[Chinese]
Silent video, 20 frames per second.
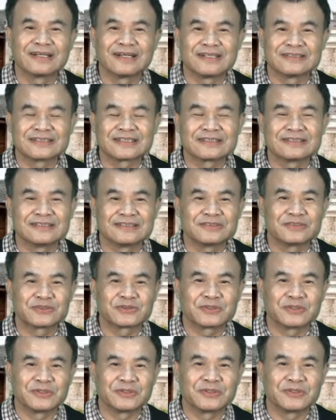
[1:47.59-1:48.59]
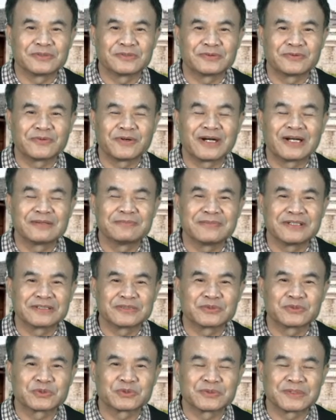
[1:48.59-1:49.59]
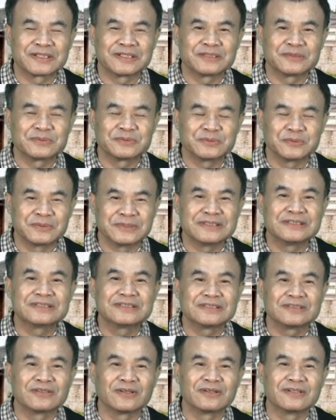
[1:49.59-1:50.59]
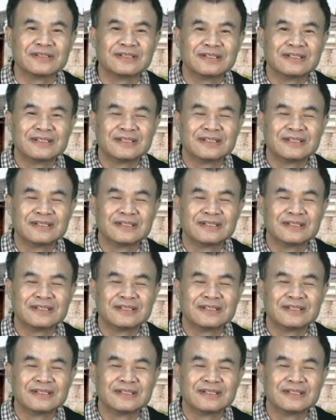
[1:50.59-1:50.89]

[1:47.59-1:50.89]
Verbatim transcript: 啊，这个人所发明出来的五音系统。